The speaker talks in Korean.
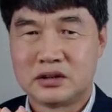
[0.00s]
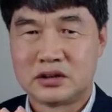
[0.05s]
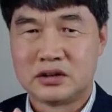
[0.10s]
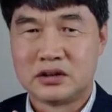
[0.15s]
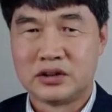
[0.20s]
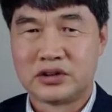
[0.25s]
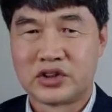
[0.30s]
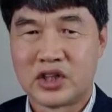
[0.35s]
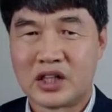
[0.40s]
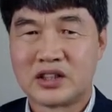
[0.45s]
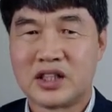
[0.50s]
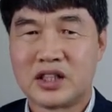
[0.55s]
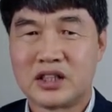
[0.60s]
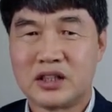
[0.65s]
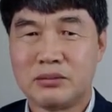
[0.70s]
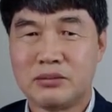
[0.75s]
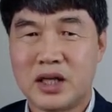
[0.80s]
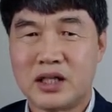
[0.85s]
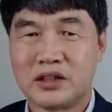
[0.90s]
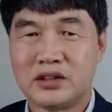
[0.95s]
그
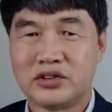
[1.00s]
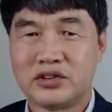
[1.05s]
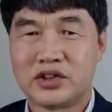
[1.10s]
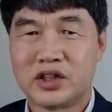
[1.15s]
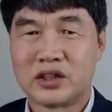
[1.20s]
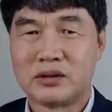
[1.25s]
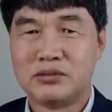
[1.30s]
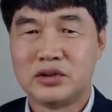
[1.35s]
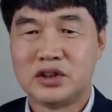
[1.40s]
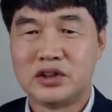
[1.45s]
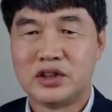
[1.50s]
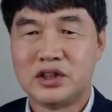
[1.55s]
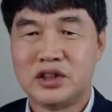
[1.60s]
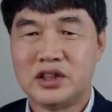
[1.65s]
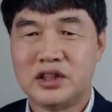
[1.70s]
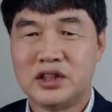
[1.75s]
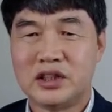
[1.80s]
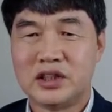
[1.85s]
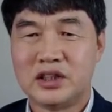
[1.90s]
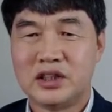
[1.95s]
상당히 많은
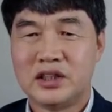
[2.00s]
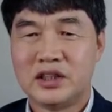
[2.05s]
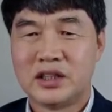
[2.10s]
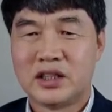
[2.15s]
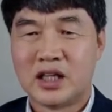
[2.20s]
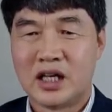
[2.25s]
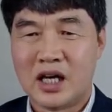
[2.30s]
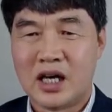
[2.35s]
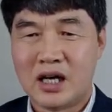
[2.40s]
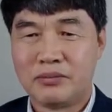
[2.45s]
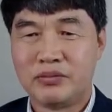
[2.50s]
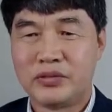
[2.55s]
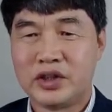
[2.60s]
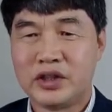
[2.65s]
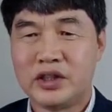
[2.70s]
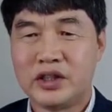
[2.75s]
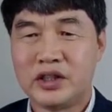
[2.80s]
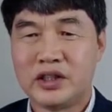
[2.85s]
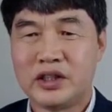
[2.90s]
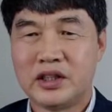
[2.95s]
사람들이
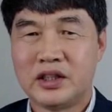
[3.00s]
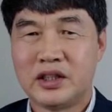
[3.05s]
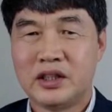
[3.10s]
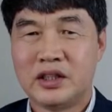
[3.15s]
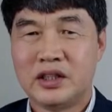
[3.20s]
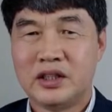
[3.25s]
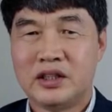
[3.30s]
함께